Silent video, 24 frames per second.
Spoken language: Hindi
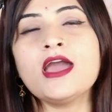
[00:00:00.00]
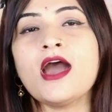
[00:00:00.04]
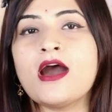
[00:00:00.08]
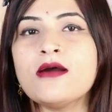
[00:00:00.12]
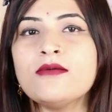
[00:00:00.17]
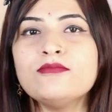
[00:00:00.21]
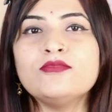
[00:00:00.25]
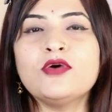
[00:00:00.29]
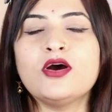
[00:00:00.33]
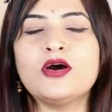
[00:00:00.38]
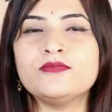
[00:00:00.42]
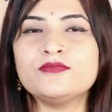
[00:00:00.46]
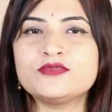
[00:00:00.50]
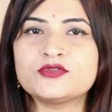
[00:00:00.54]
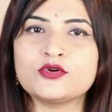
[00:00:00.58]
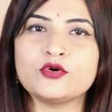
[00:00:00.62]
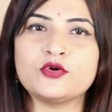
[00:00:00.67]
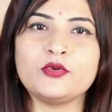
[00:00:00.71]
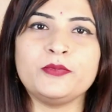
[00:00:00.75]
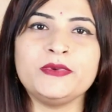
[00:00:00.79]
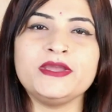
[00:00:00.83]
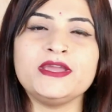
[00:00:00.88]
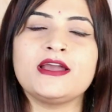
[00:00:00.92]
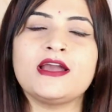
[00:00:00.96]
हम मॉम्स
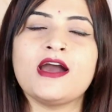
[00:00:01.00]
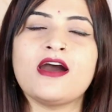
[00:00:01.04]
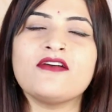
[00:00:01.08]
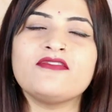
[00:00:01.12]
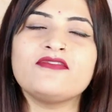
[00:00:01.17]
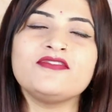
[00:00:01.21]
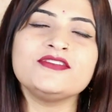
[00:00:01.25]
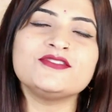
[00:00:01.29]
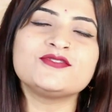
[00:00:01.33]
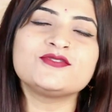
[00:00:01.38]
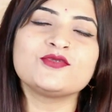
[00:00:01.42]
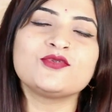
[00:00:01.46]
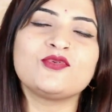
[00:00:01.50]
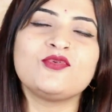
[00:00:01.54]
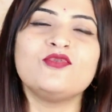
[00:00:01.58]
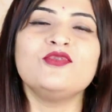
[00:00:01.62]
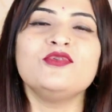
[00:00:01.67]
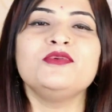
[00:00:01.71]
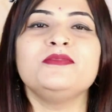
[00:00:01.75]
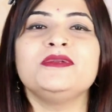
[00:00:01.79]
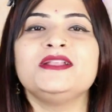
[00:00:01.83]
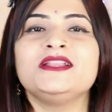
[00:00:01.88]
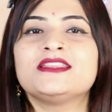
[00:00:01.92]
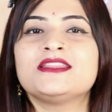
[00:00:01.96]
को भी काफ़ी
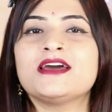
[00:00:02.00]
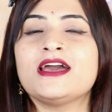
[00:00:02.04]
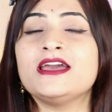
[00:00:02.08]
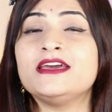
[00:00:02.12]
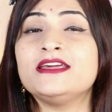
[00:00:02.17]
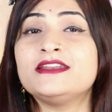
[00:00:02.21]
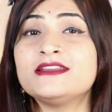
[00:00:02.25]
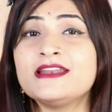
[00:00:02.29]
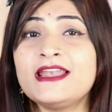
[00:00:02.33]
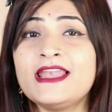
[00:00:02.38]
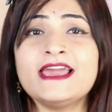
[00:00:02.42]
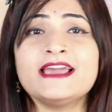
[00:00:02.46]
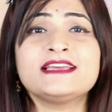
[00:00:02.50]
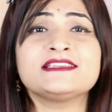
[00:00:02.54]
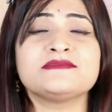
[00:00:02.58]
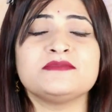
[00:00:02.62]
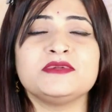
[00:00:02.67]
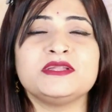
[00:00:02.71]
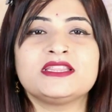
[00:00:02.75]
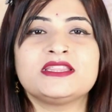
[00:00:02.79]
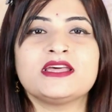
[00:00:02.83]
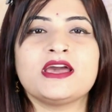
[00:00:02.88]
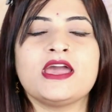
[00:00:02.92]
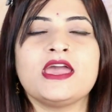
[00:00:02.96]
सुकून मिलता है रिलैक्स
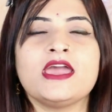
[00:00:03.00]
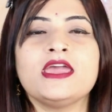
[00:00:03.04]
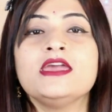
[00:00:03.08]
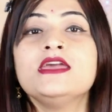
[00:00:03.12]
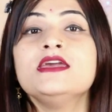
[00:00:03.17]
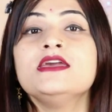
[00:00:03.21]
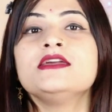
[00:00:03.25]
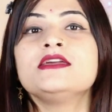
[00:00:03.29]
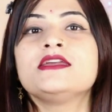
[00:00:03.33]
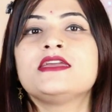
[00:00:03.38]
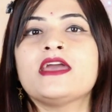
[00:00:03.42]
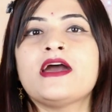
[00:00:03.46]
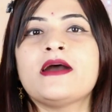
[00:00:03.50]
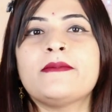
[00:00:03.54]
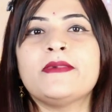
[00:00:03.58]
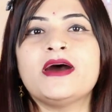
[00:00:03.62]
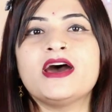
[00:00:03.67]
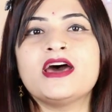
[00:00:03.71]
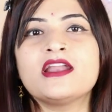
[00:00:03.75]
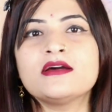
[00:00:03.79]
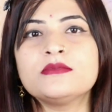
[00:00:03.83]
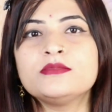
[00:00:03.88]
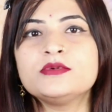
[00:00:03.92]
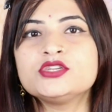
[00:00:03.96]
मिलता है कि
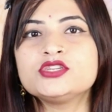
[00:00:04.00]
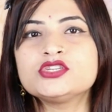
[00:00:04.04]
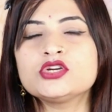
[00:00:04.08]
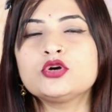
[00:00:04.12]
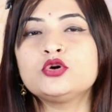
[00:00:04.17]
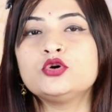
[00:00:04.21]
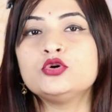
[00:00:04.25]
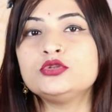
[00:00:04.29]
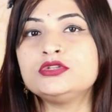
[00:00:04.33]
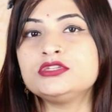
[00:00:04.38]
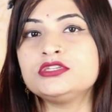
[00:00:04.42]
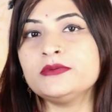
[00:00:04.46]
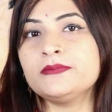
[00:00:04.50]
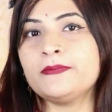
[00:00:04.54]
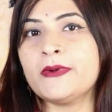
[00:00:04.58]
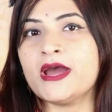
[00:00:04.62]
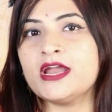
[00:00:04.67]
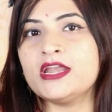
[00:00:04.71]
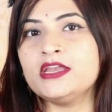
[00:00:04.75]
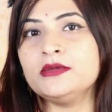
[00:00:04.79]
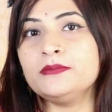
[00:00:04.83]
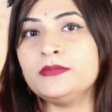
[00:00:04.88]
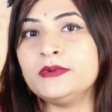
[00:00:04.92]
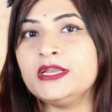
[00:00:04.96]
हमारा बच्चा खुद से
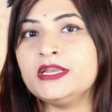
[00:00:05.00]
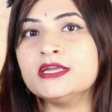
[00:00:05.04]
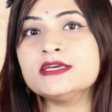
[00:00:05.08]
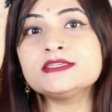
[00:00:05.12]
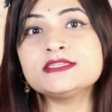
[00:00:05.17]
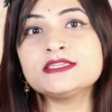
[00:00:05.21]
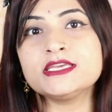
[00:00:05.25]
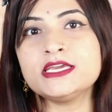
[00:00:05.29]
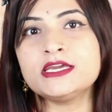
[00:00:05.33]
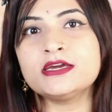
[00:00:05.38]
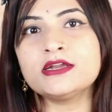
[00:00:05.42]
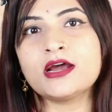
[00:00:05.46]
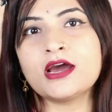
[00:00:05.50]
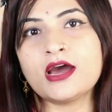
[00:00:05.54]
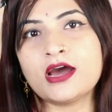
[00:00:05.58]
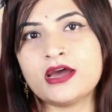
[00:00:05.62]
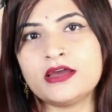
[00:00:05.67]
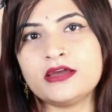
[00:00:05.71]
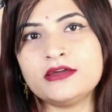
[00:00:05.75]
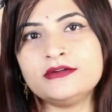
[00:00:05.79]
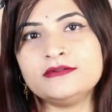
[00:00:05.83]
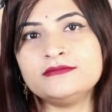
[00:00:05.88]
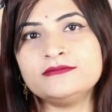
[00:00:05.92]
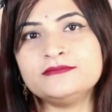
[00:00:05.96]
पानी पीना सीख रहा है